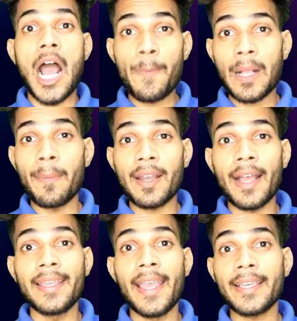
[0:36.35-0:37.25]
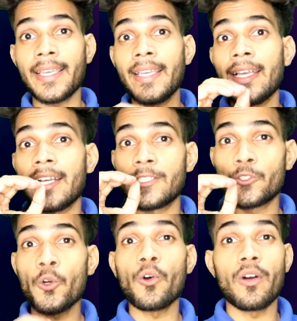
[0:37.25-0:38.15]
अब खबर आई है कि
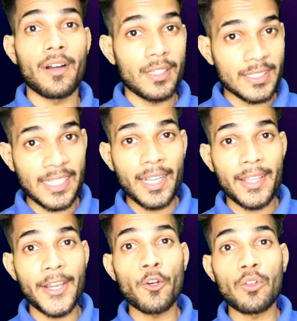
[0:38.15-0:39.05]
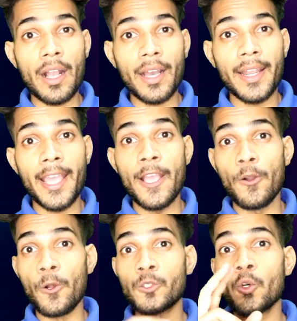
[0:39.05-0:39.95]
जो सिंगर रेणु नागर है
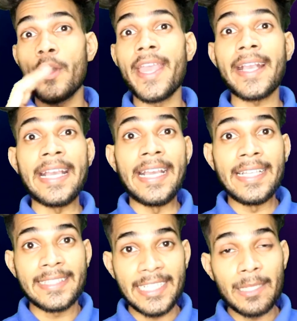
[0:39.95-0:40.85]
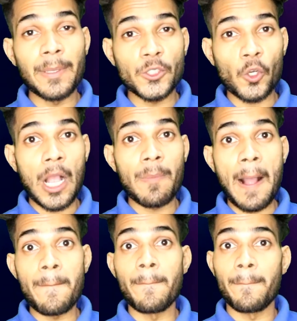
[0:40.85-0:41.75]
उसको एक तीन बच्चों का
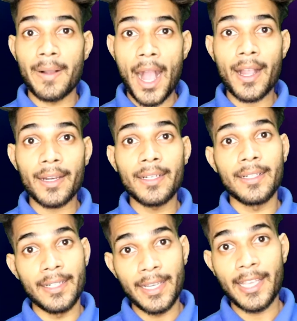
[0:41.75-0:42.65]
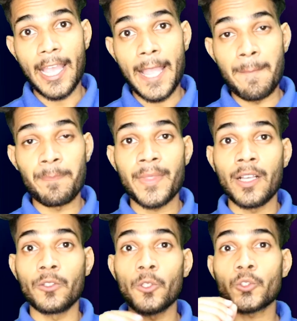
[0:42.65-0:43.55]
बाप भगाकर ले गया है
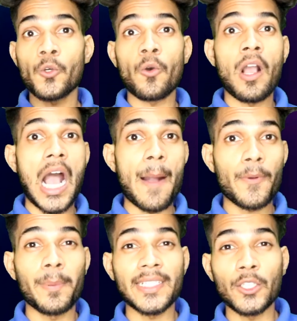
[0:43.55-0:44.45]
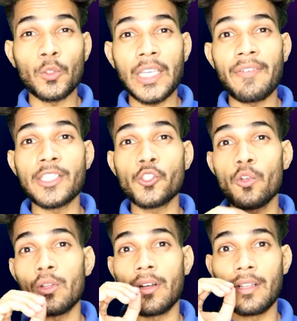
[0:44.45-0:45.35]
दोस्तों आपको बता दूँ कि वह जो